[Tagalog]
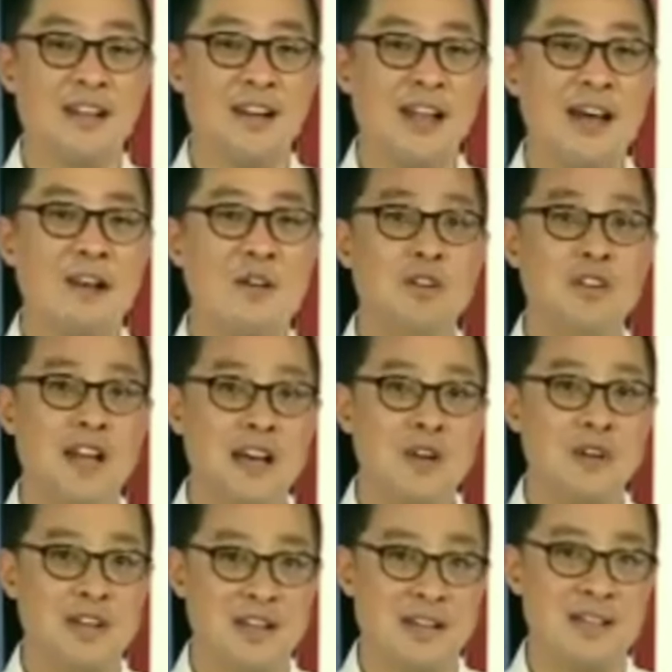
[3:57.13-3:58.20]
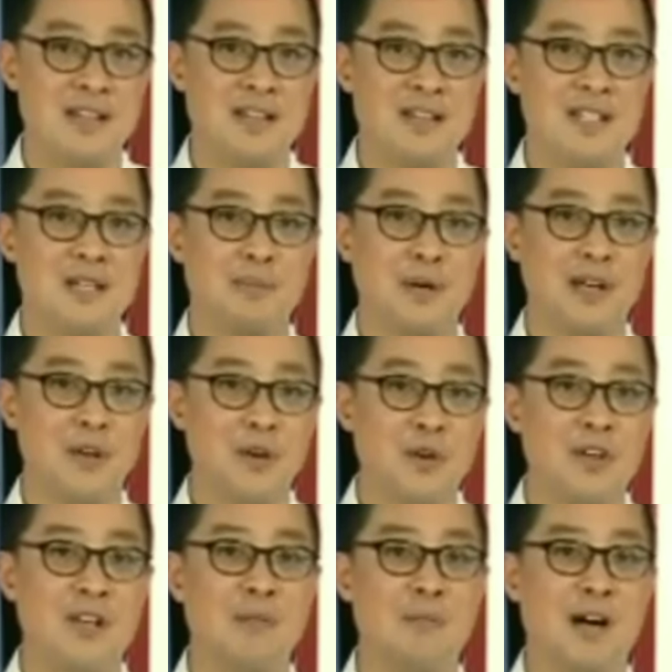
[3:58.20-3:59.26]
lalong-lalo na sa
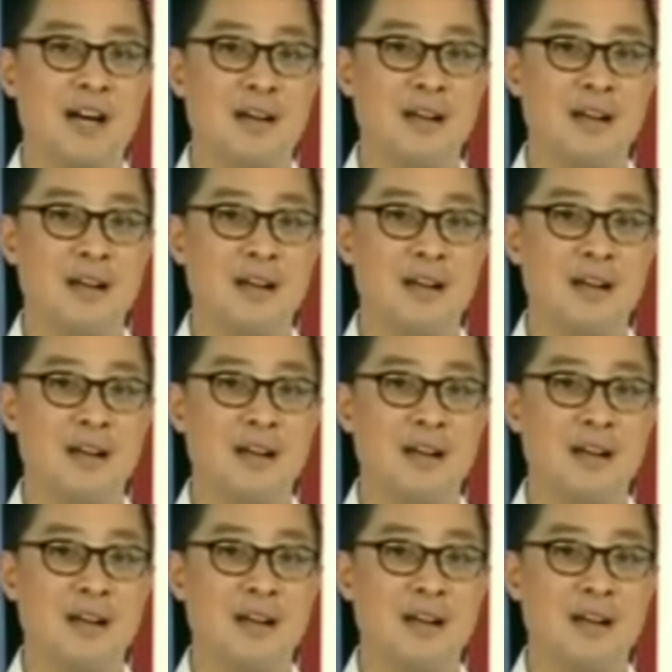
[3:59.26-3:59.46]
panahon ng